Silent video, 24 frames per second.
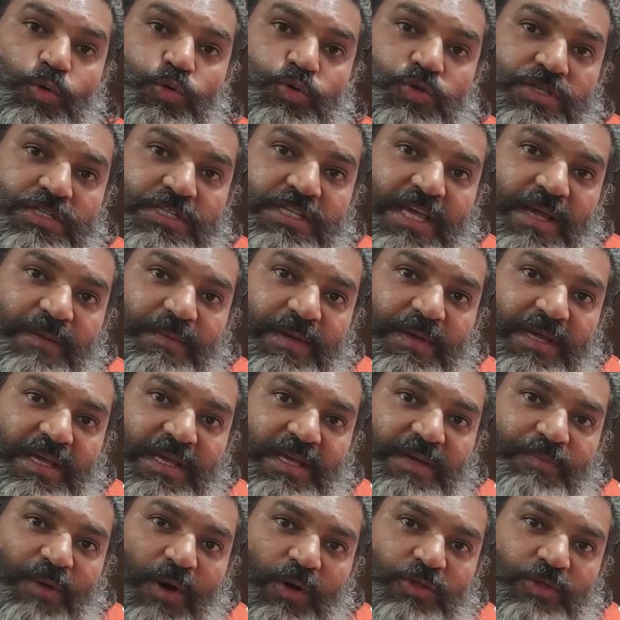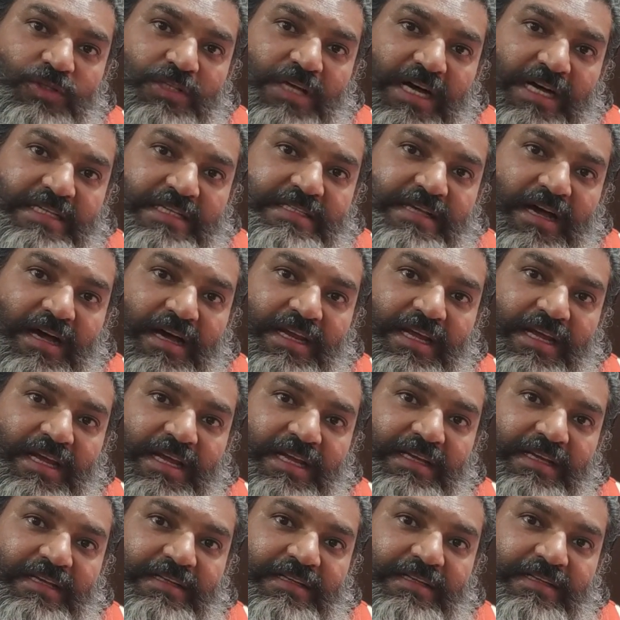उससे भी बहुत आसान
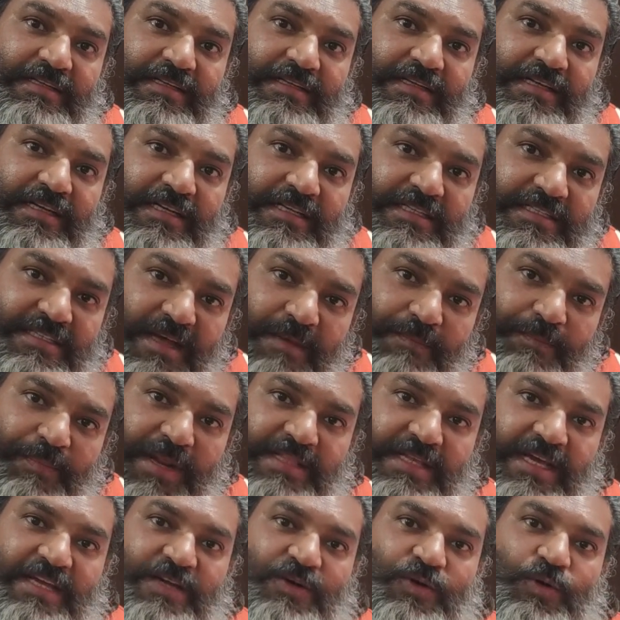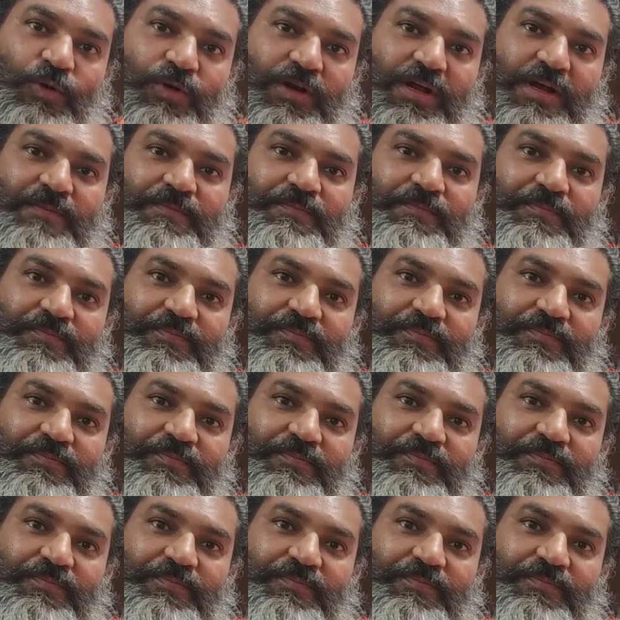है सांप्रदायिक होना